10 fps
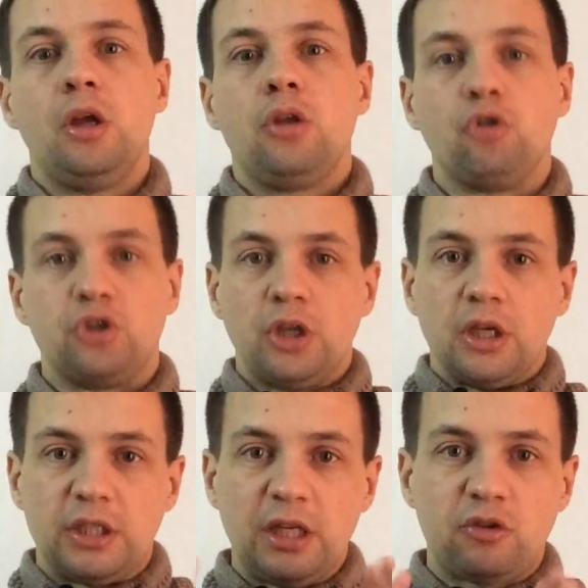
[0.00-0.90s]
То есть
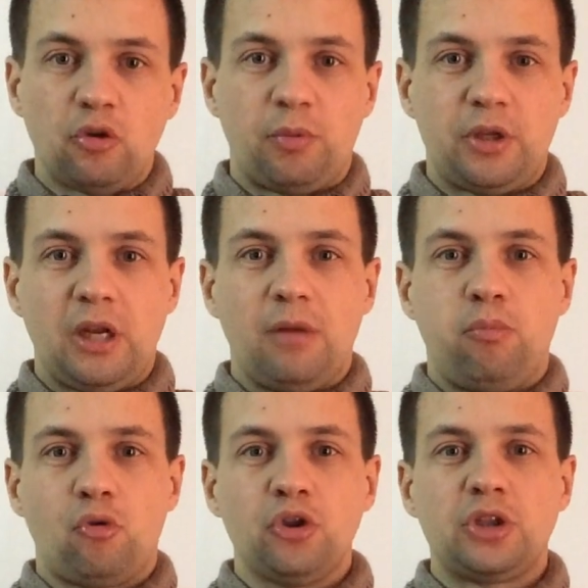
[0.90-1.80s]
здесь все предельно
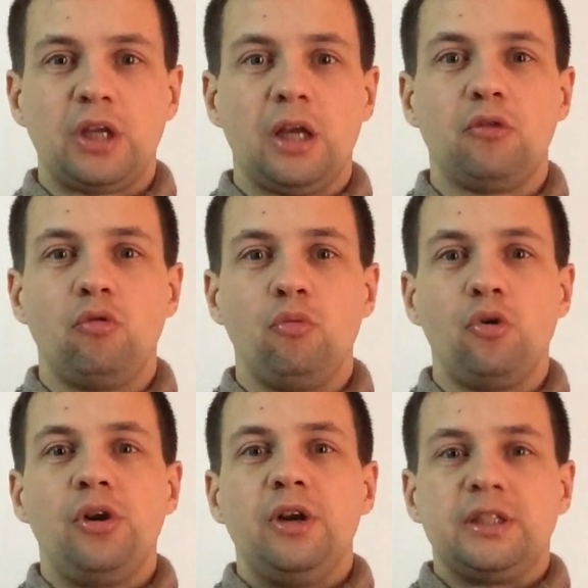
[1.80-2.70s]
просто, я думаю,
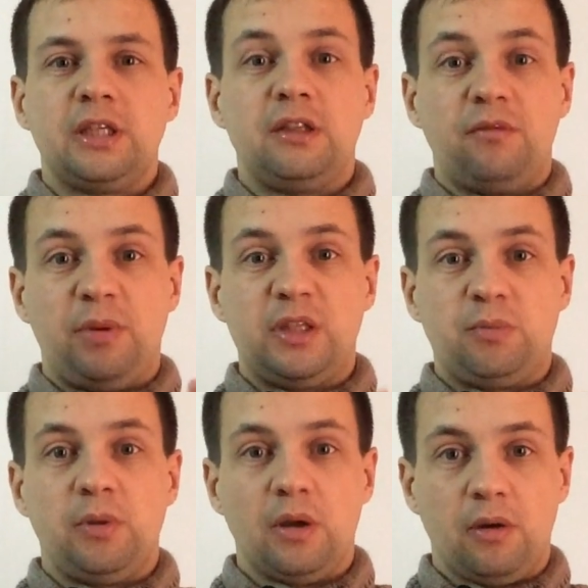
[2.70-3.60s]
с этим в
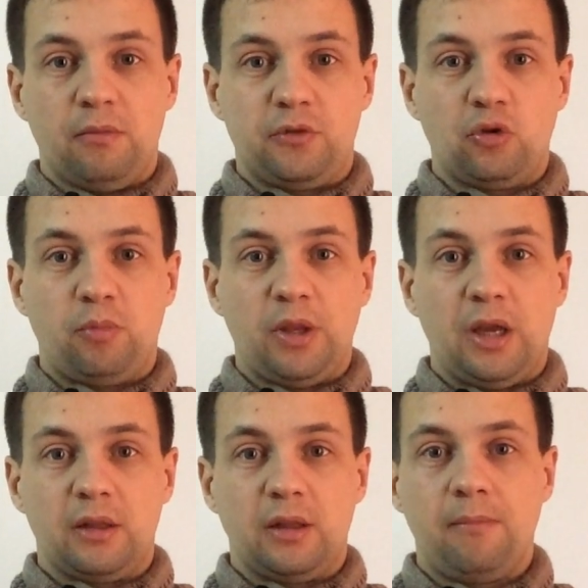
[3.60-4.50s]
принципе все
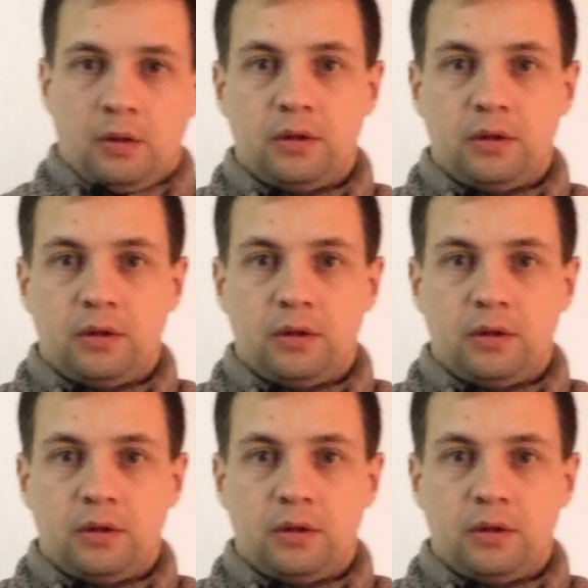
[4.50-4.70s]
понятно.